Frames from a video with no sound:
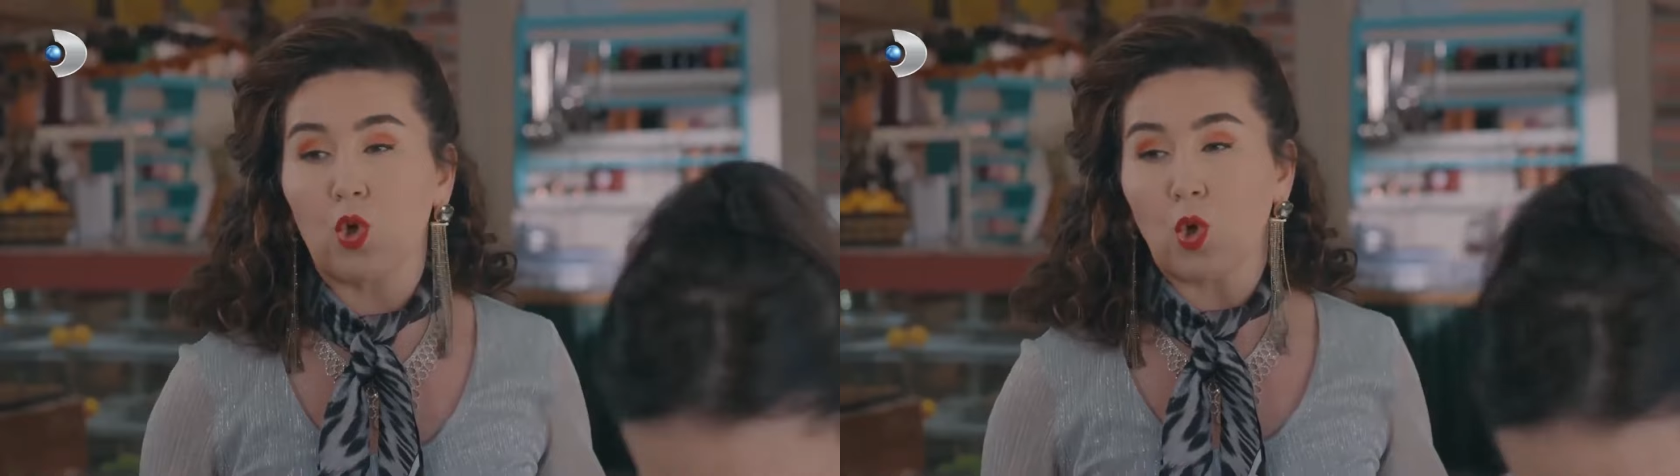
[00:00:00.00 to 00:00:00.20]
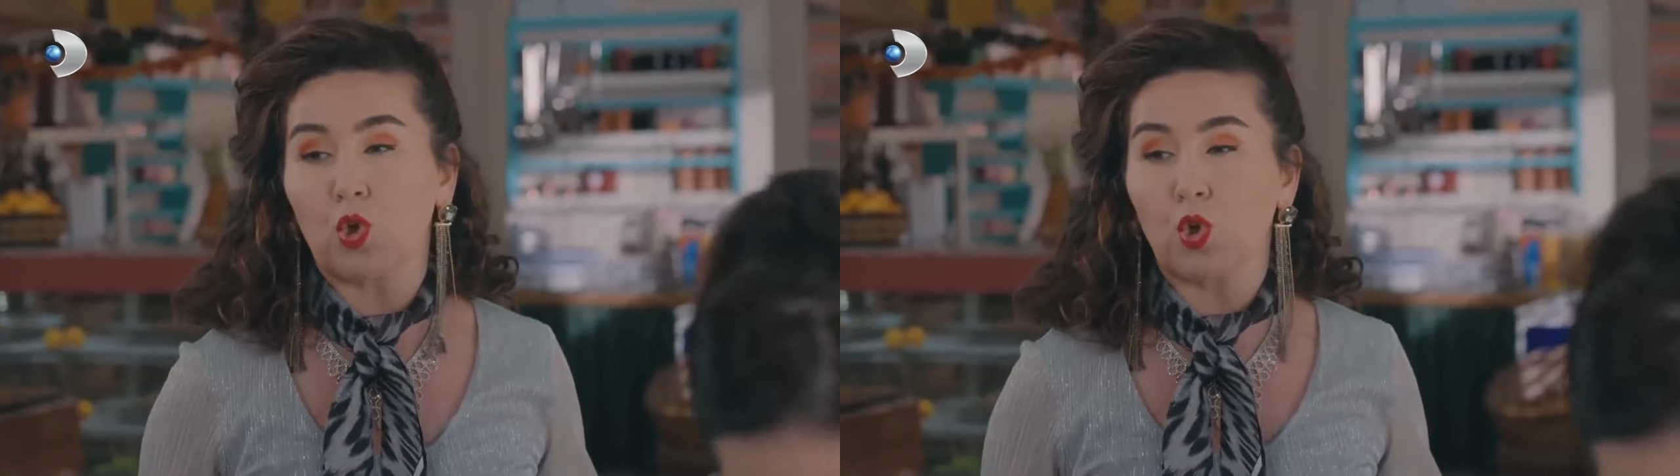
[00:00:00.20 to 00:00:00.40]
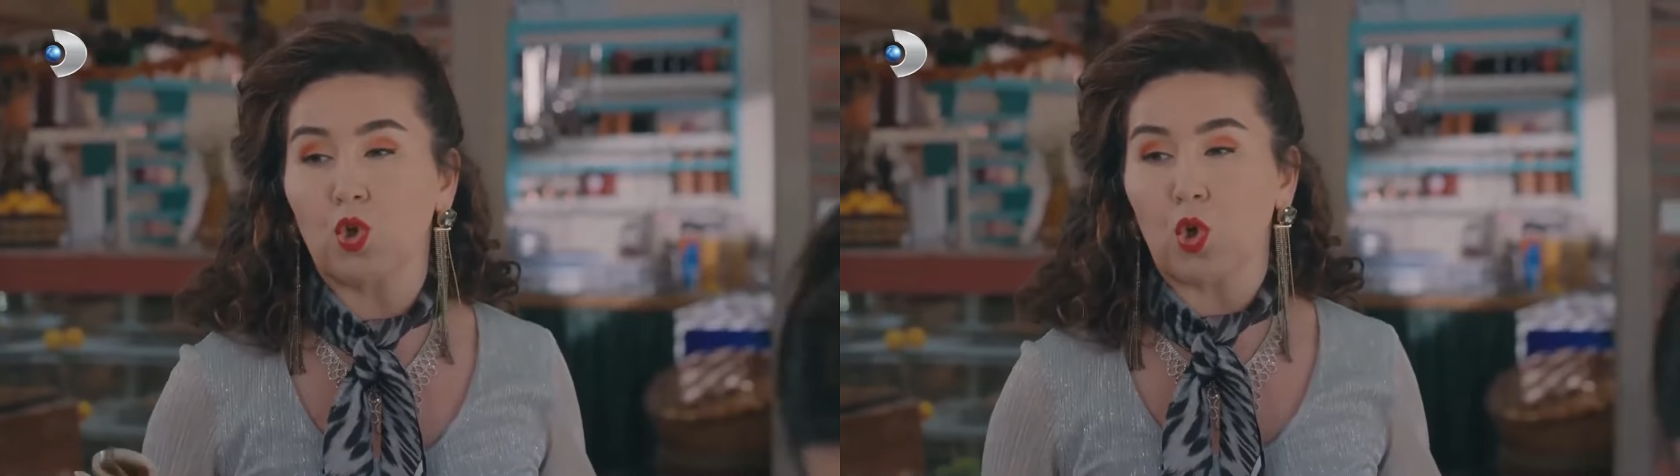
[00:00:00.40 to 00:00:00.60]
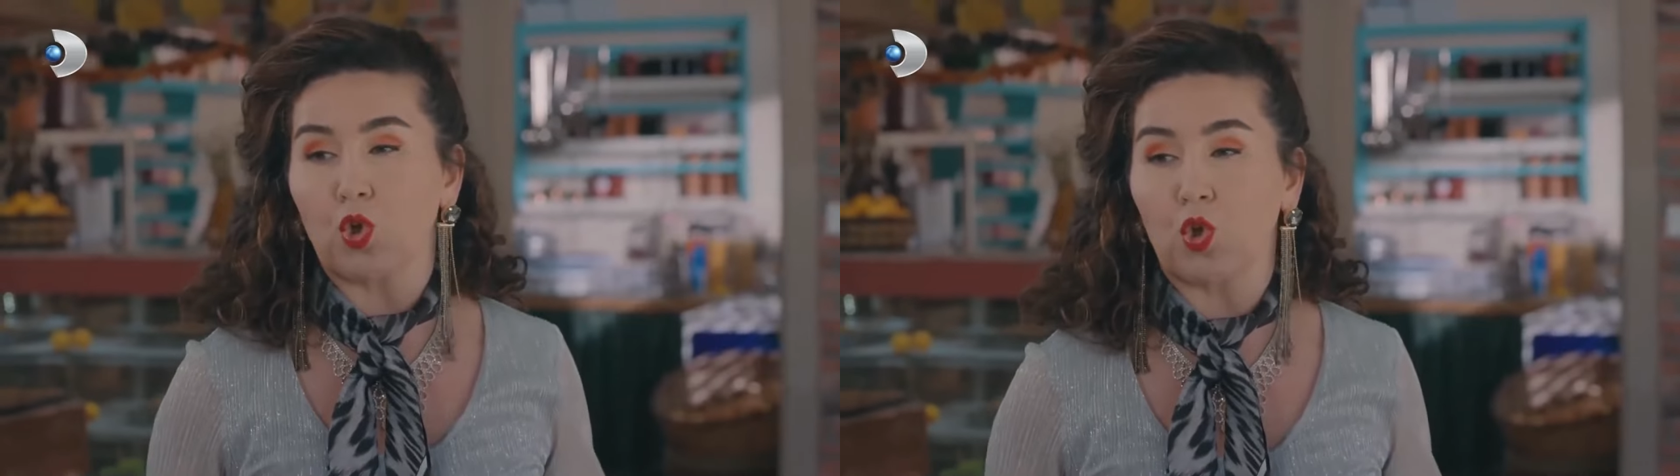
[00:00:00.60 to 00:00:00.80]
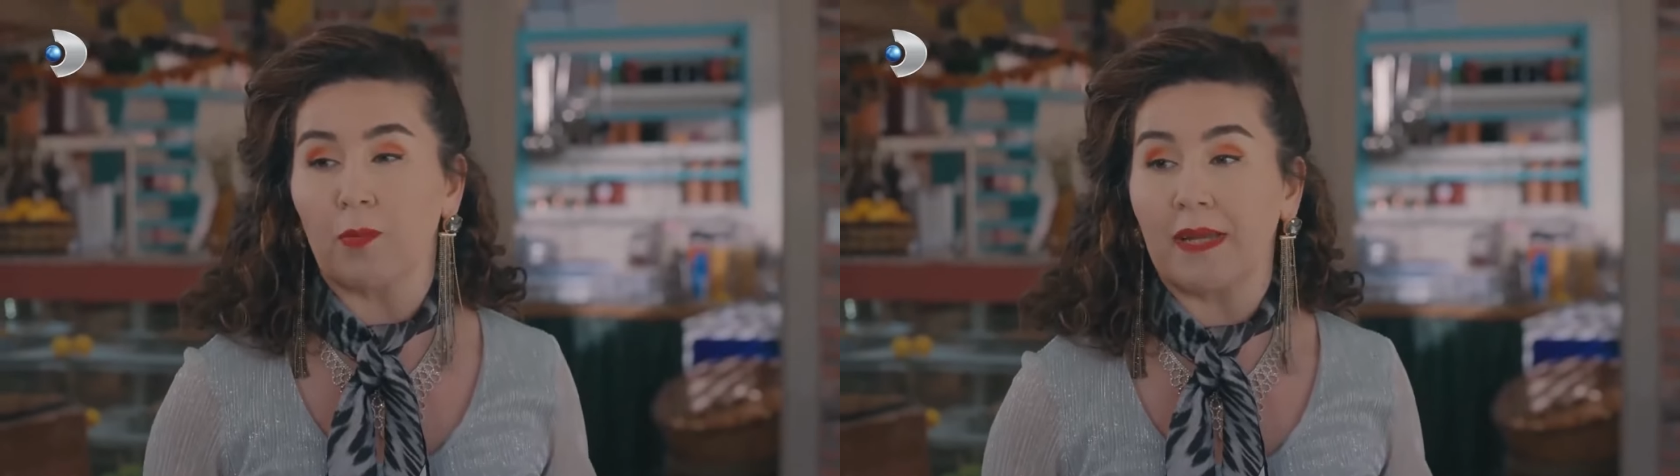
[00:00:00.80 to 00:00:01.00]

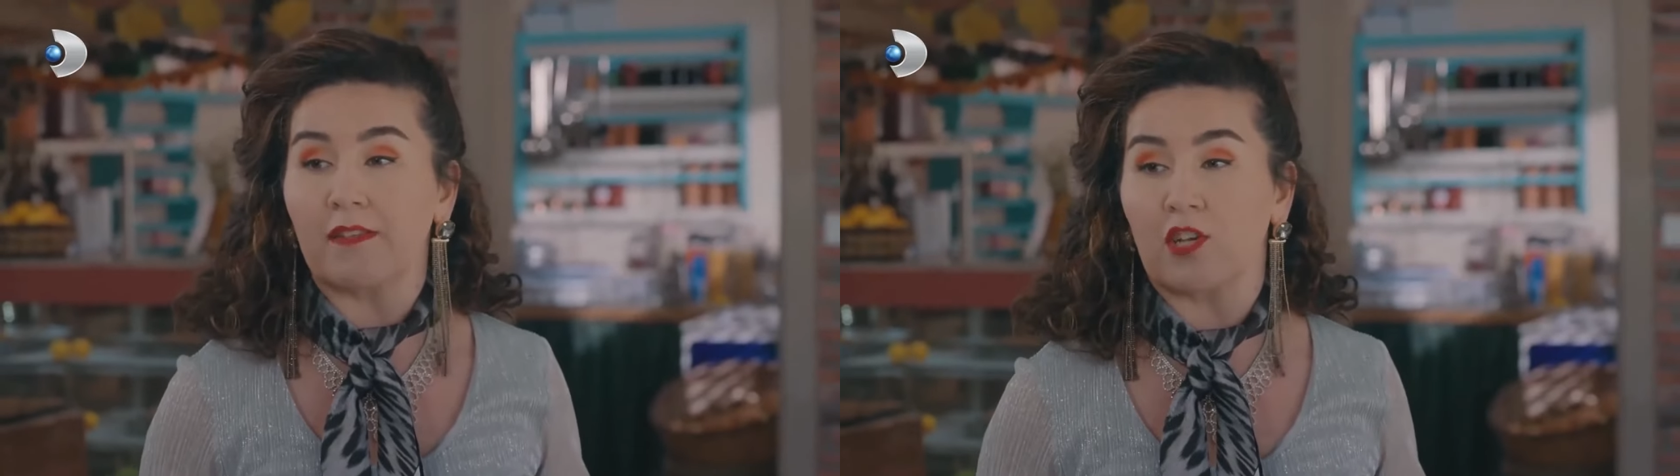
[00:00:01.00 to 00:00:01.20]
энтузиазма,